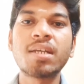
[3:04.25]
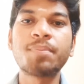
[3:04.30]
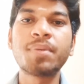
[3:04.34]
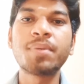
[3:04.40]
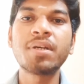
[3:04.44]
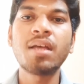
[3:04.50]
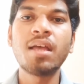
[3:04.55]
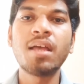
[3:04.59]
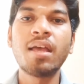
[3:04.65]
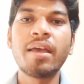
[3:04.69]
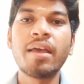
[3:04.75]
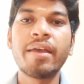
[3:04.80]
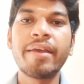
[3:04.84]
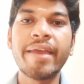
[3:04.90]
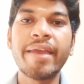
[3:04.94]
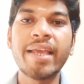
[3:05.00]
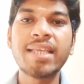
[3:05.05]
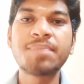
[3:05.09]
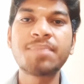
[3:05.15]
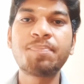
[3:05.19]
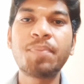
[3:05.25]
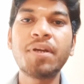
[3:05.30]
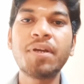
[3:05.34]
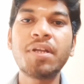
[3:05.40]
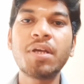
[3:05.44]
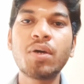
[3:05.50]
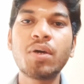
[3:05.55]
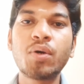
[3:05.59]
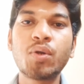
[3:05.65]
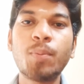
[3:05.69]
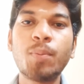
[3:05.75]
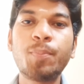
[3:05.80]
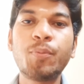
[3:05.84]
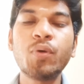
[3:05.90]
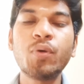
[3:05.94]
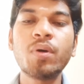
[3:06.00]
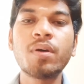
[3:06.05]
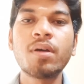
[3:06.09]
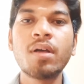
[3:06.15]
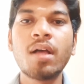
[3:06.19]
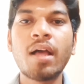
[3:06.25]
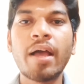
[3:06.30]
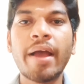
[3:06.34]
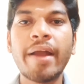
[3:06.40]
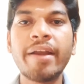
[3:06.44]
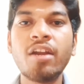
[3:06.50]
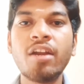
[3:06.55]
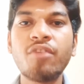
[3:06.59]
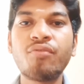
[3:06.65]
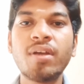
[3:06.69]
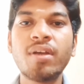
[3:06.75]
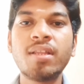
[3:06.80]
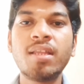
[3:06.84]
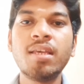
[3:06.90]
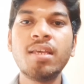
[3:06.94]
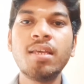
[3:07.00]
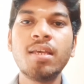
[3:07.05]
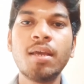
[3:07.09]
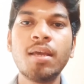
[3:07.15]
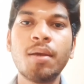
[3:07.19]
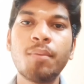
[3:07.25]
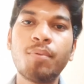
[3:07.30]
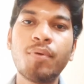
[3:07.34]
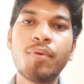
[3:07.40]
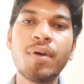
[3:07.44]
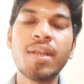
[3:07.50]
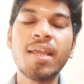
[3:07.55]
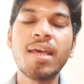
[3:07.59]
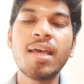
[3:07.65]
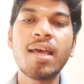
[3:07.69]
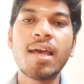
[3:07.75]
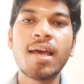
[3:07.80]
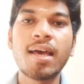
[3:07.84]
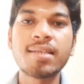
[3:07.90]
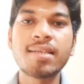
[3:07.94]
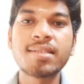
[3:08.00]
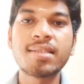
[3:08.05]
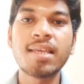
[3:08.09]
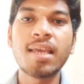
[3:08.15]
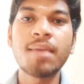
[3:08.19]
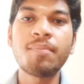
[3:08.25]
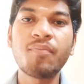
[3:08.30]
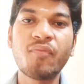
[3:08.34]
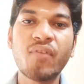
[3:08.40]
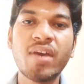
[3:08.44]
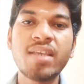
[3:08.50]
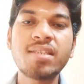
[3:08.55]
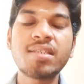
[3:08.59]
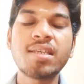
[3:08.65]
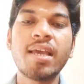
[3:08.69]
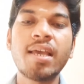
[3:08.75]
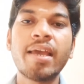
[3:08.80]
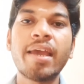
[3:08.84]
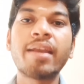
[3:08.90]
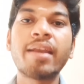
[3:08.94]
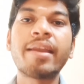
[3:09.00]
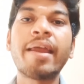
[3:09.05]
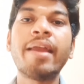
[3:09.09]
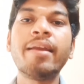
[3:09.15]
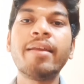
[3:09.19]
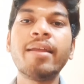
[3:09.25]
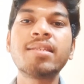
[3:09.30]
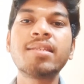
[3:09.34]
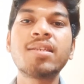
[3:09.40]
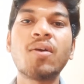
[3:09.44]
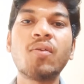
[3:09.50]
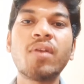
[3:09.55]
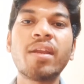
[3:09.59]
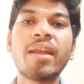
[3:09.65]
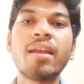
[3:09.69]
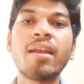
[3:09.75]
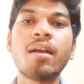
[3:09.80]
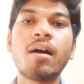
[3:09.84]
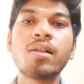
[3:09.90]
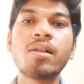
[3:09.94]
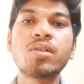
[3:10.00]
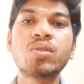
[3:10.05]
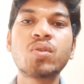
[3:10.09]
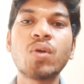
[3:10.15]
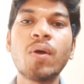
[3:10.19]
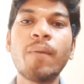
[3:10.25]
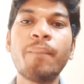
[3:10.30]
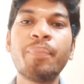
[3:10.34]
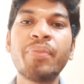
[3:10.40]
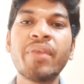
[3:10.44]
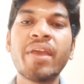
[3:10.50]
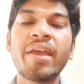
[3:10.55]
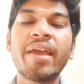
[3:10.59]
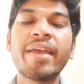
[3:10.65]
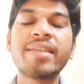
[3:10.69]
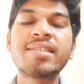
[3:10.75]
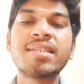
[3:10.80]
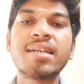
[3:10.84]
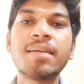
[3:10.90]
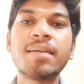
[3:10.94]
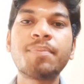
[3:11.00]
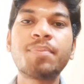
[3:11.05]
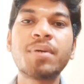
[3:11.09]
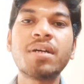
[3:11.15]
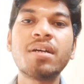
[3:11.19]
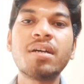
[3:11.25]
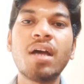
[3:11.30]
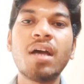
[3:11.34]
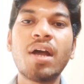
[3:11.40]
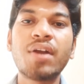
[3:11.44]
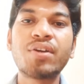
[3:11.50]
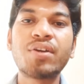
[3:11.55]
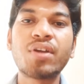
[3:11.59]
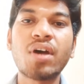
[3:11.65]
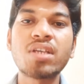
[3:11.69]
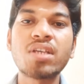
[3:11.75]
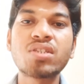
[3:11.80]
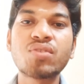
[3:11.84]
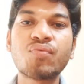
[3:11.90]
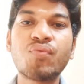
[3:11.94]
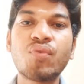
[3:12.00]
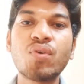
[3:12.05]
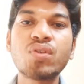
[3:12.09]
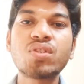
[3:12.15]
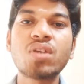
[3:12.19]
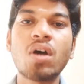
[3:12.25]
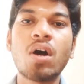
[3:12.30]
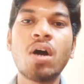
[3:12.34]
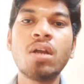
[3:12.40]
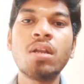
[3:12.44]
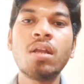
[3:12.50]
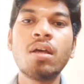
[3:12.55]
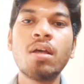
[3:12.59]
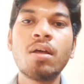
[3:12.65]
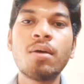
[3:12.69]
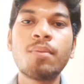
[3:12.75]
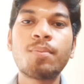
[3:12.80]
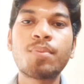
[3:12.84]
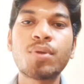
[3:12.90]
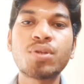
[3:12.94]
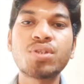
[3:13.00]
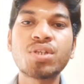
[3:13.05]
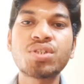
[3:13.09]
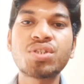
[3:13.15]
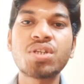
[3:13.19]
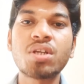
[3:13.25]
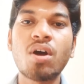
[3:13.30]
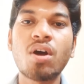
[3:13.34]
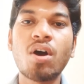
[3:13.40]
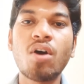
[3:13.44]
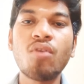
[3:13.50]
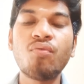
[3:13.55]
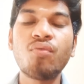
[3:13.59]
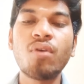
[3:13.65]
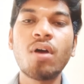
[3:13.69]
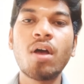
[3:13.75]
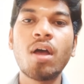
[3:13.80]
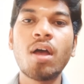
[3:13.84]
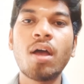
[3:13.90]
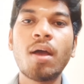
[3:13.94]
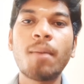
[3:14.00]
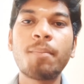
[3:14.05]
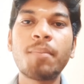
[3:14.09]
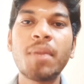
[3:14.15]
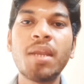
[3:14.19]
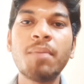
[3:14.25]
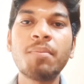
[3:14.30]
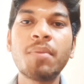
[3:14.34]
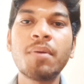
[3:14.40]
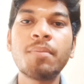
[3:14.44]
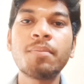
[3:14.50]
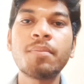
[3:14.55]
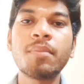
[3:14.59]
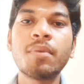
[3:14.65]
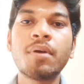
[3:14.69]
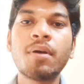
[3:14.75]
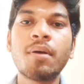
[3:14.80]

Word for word: செட்டப் எக்ஸ்பர்ட் குரூப் டு ஐடென்டிஃபை தி புவர் அஸ் சேம் வைஸ் இன் நைன்டீன் செவன்டி நைன் ஆல்சோ இட் செட்டப் அ டாஸ்க் ஃபோர்ஸ் ஆன் ப்ரொஜெக்ஷன் ஆஃப் மினிமம்